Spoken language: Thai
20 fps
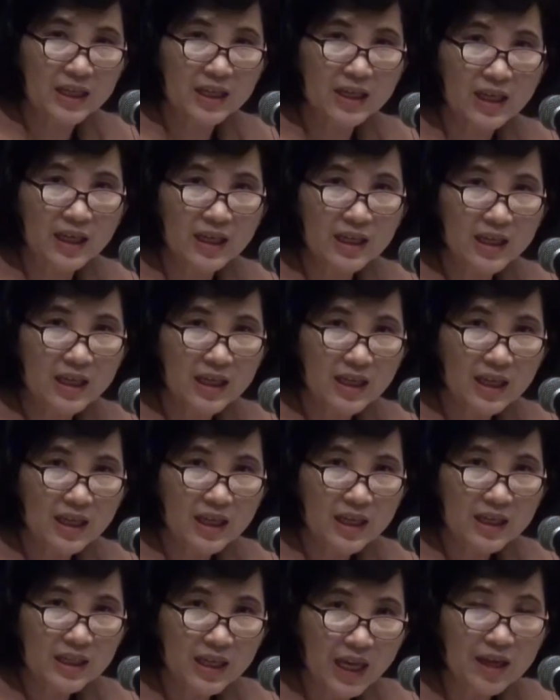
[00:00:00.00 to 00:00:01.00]
ยนะคะ
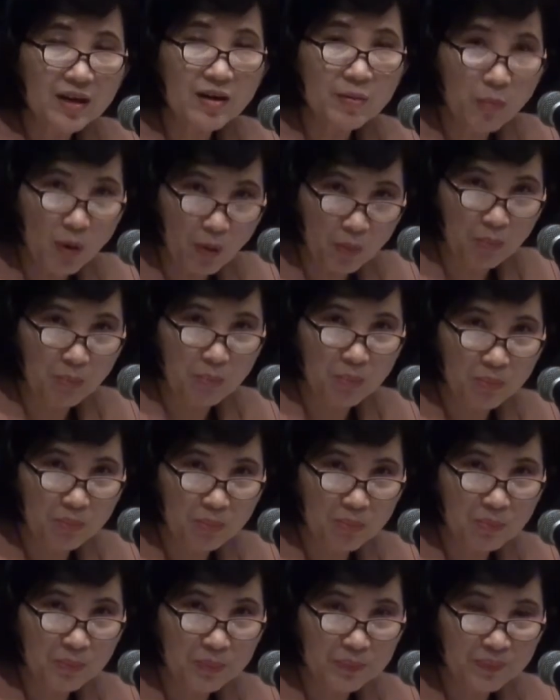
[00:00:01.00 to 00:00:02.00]
ในระบบ
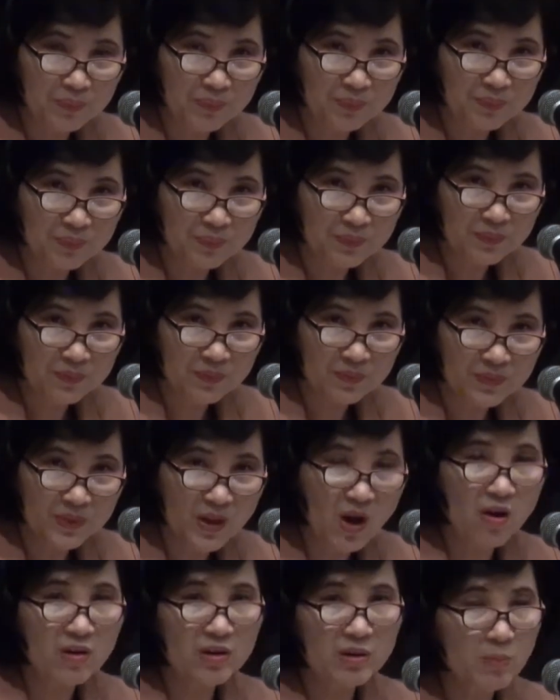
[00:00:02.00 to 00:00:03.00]

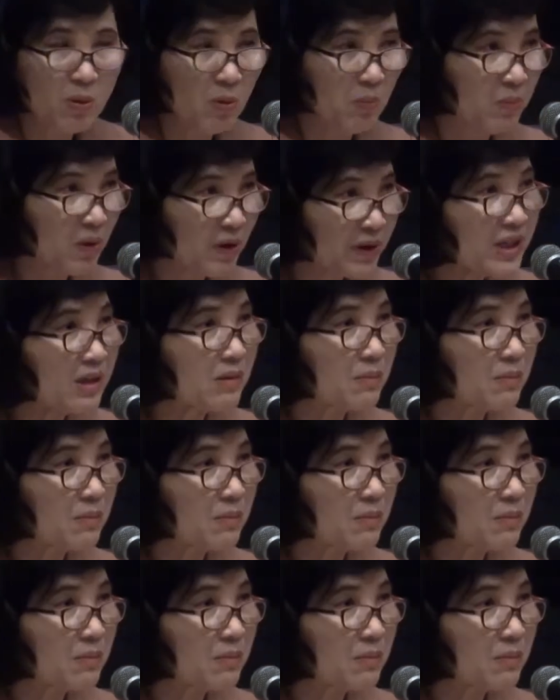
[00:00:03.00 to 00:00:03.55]
นอกระบบก็